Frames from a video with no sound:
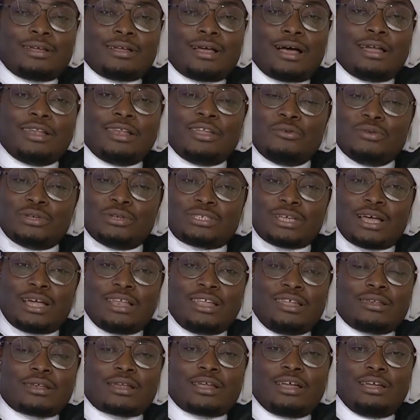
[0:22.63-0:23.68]
أهلا
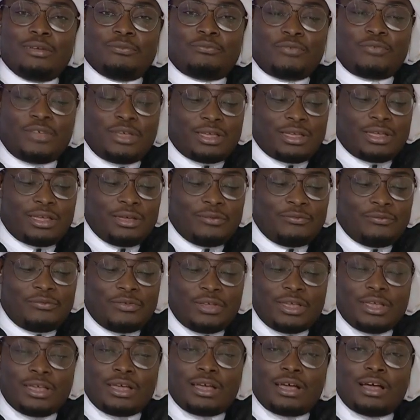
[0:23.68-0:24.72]
وسهلا نرحب فيك
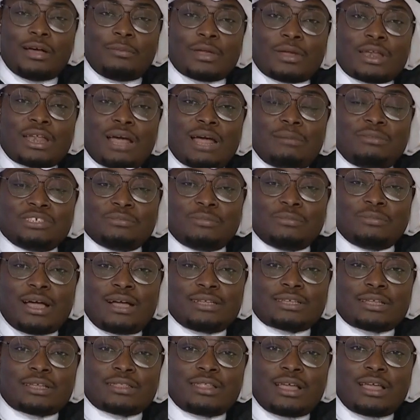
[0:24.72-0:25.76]
في آه، برنامج
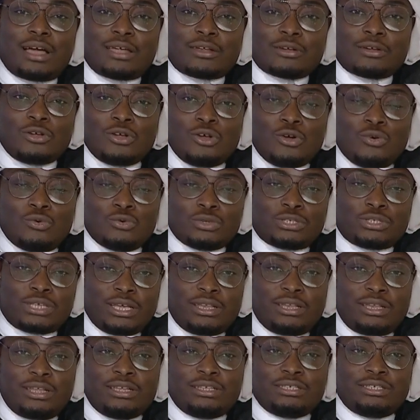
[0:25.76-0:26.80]
مركز الدار
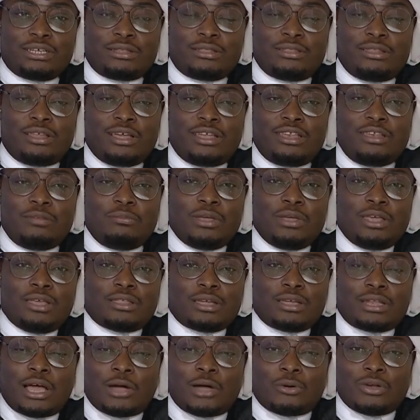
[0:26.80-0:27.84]
وسعيدين جدا
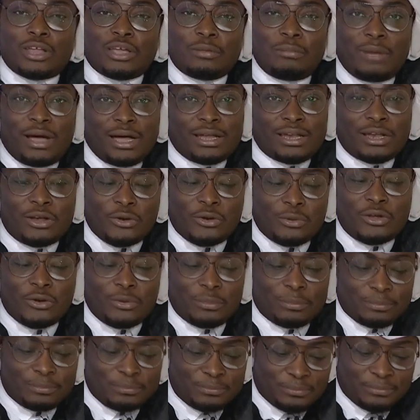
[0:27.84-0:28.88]
بتداخلك معنا اليوم